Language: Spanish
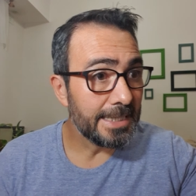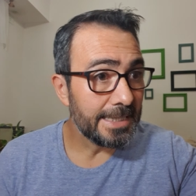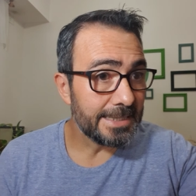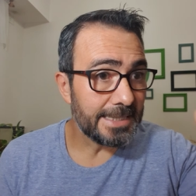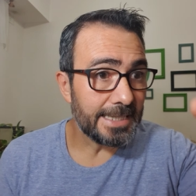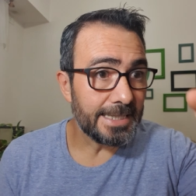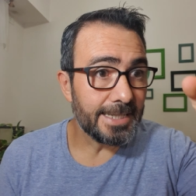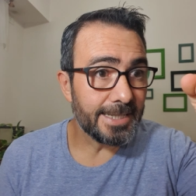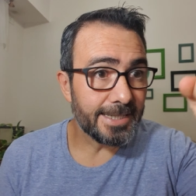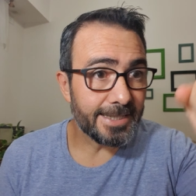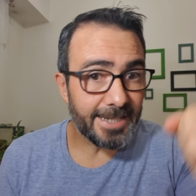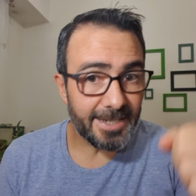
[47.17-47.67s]

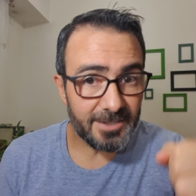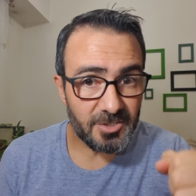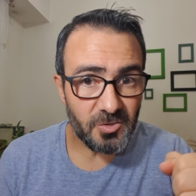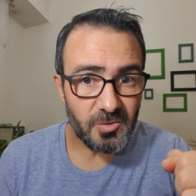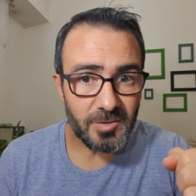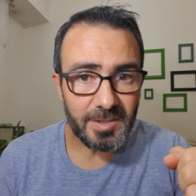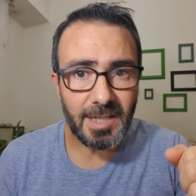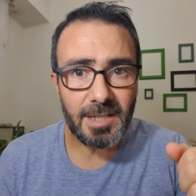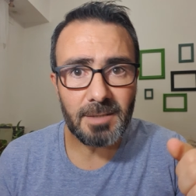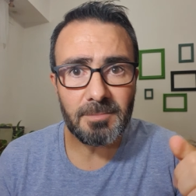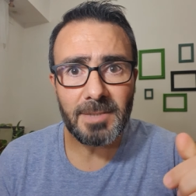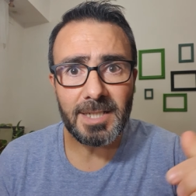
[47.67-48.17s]
tenía que
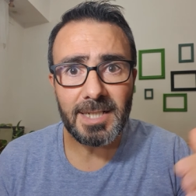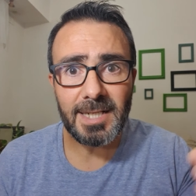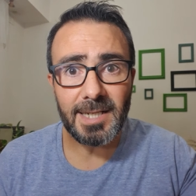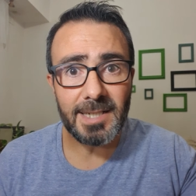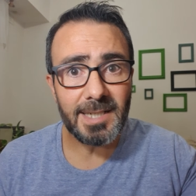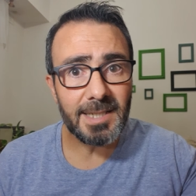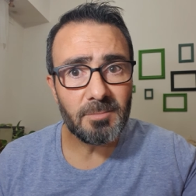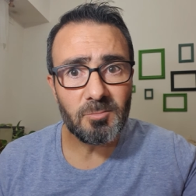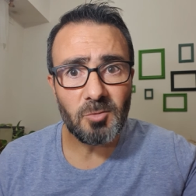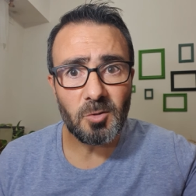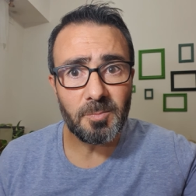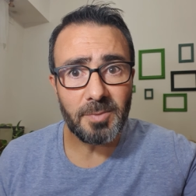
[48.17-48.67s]
accionar el
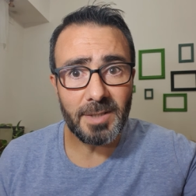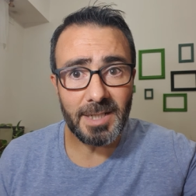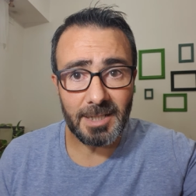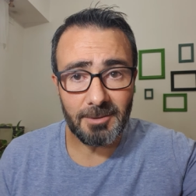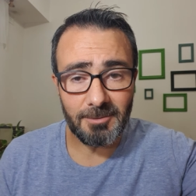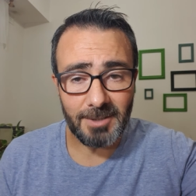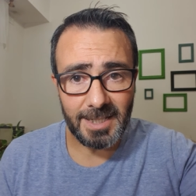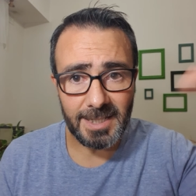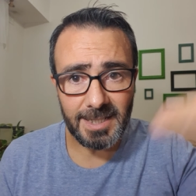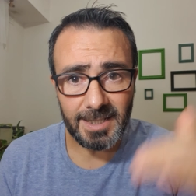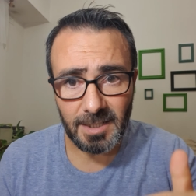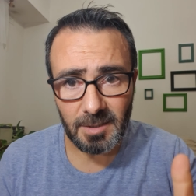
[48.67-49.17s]
mecanismo para
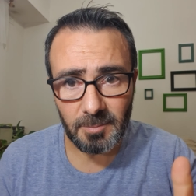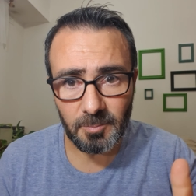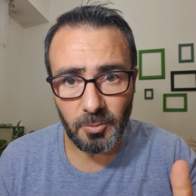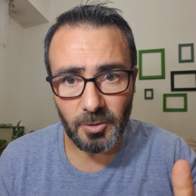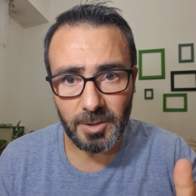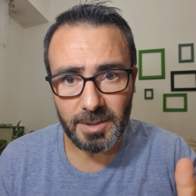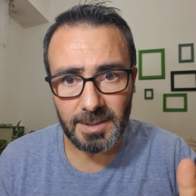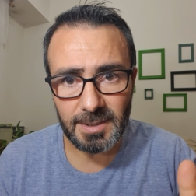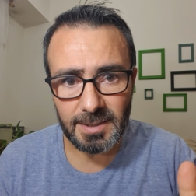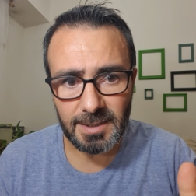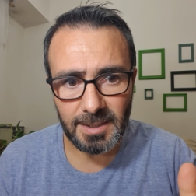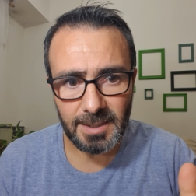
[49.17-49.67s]
bajar el
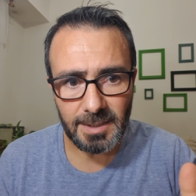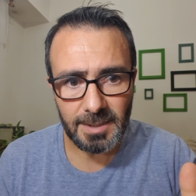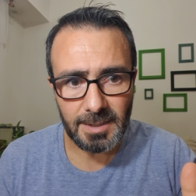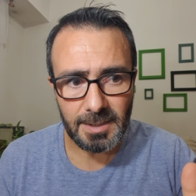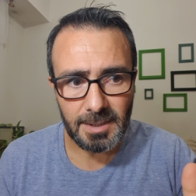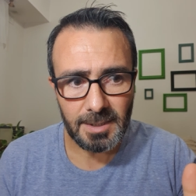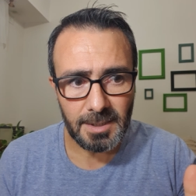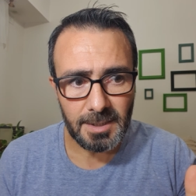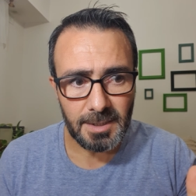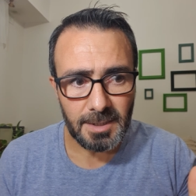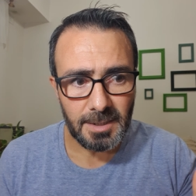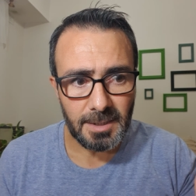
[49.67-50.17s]
puente
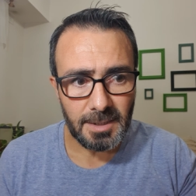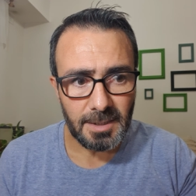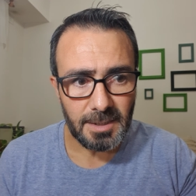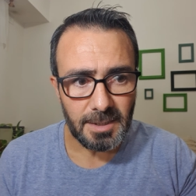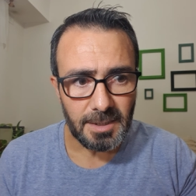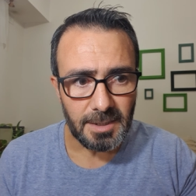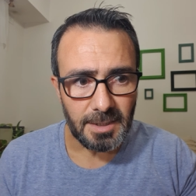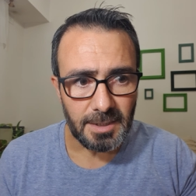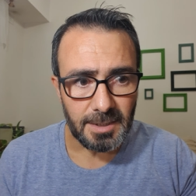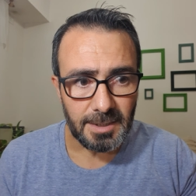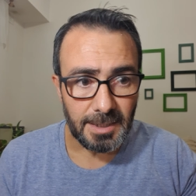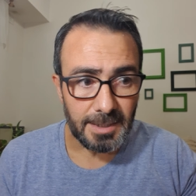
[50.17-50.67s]

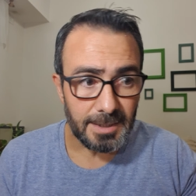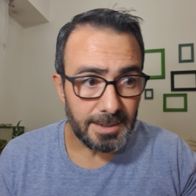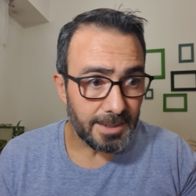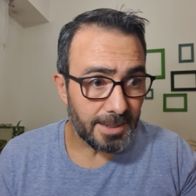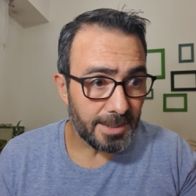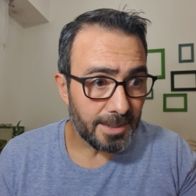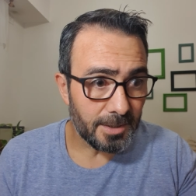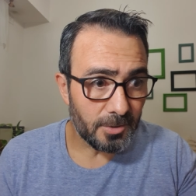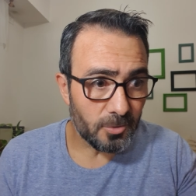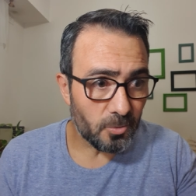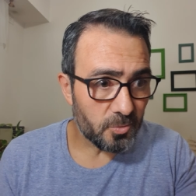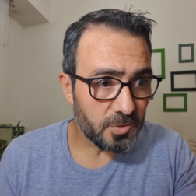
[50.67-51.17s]
y que el
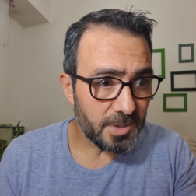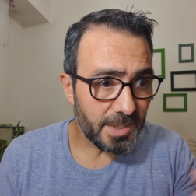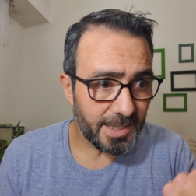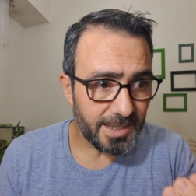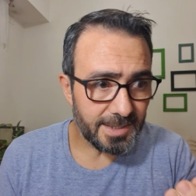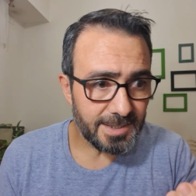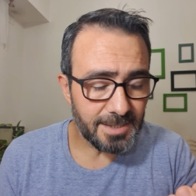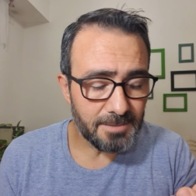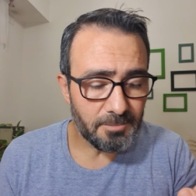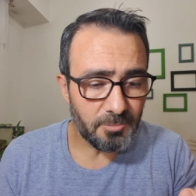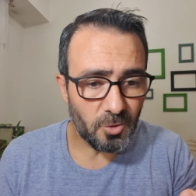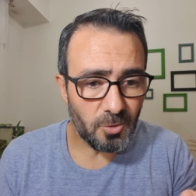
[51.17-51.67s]
tren cruzara
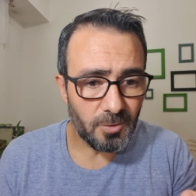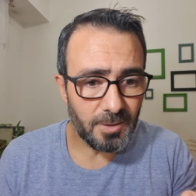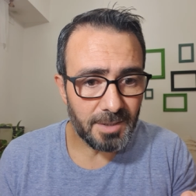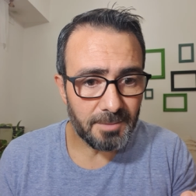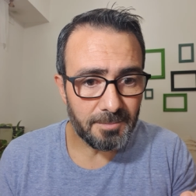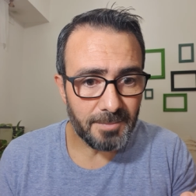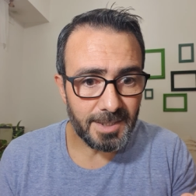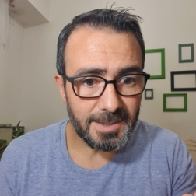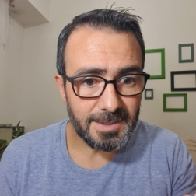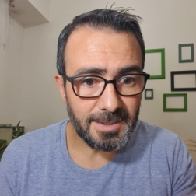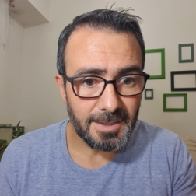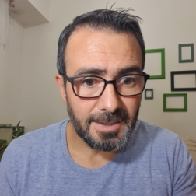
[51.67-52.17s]
sin
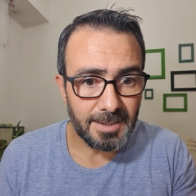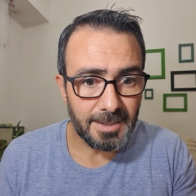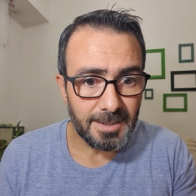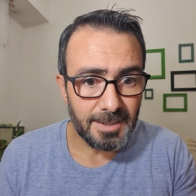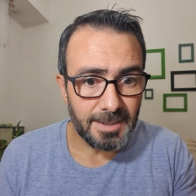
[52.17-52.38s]
problemas.